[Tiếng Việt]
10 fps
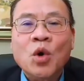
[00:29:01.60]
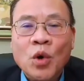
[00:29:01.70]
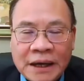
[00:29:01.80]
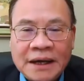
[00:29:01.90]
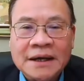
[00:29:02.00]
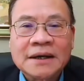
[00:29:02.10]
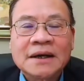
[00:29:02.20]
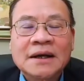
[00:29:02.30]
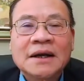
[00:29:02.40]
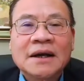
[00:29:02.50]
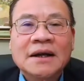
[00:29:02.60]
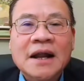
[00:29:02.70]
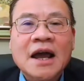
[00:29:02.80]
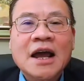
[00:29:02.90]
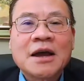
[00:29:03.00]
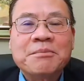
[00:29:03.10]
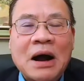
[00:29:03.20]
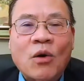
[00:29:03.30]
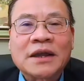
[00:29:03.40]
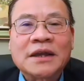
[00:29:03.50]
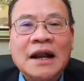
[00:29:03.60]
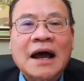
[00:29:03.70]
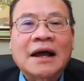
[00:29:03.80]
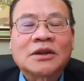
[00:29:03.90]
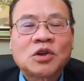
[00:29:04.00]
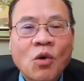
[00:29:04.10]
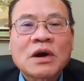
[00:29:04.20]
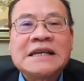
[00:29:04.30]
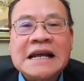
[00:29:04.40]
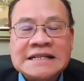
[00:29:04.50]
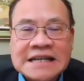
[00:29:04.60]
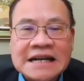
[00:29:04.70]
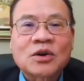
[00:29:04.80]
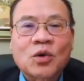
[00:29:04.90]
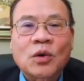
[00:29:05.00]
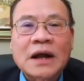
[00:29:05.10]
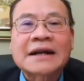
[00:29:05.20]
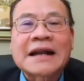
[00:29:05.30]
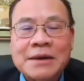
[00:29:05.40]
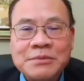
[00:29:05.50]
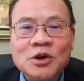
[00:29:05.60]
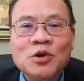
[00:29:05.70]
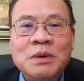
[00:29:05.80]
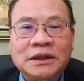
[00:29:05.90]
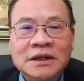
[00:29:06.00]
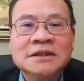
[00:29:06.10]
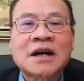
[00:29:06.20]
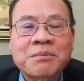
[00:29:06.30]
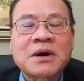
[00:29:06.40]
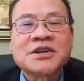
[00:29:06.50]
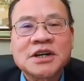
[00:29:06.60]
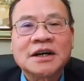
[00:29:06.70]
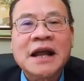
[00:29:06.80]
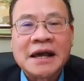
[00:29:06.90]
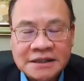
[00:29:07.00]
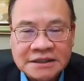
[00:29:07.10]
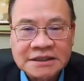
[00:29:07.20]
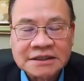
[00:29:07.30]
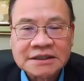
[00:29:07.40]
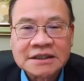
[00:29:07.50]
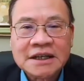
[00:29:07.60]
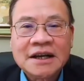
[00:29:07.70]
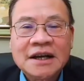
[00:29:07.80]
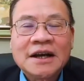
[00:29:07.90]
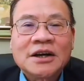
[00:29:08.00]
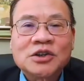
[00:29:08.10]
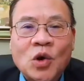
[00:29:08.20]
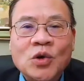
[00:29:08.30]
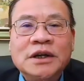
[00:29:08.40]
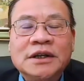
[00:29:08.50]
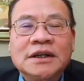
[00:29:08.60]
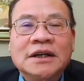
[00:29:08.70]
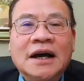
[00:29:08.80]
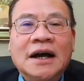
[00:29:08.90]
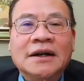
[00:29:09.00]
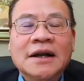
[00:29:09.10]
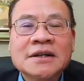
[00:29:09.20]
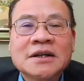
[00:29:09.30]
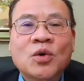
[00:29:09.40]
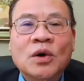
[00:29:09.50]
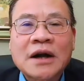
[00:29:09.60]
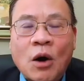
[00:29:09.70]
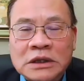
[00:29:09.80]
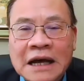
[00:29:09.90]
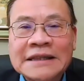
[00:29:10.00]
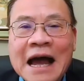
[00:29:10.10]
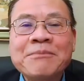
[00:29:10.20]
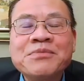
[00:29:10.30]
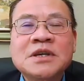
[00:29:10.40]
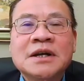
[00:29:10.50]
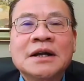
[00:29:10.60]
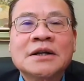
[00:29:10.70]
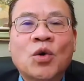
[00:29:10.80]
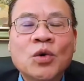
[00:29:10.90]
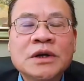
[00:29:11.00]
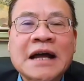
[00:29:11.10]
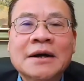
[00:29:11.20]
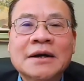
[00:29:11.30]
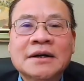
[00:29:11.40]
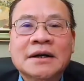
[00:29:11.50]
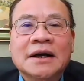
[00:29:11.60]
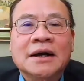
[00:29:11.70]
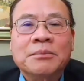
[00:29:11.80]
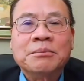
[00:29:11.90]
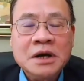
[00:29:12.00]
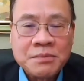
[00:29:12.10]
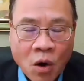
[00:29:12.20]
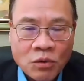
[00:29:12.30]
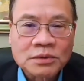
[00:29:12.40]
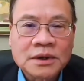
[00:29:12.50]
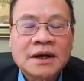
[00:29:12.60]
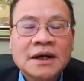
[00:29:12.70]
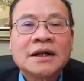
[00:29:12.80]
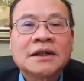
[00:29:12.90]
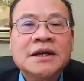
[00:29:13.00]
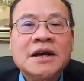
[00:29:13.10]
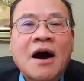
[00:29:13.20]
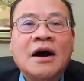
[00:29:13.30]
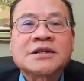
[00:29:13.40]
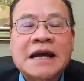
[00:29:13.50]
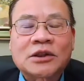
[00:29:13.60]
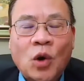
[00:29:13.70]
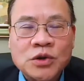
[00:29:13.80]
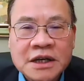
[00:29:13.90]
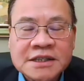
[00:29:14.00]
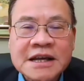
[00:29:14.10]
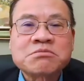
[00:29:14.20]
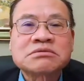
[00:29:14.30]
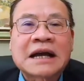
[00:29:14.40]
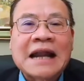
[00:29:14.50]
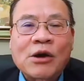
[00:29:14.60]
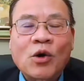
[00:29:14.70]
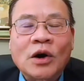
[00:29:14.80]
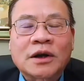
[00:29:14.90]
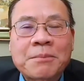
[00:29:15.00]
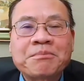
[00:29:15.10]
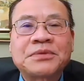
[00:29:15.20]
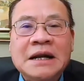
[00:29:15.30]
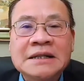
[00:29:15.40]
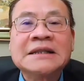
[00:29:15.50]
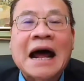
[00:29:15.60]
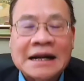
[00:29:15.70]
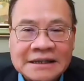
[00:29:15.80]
huyện để mà coi như là chốt cái danh sách của các đại biểu và từ cấp cơ sở đề cử rồi à, đến đầu tháng 8 cho đến cuối tháng à, 11 thì họ sẽ tổ chức xong cái đại hội cấp tỉnh thành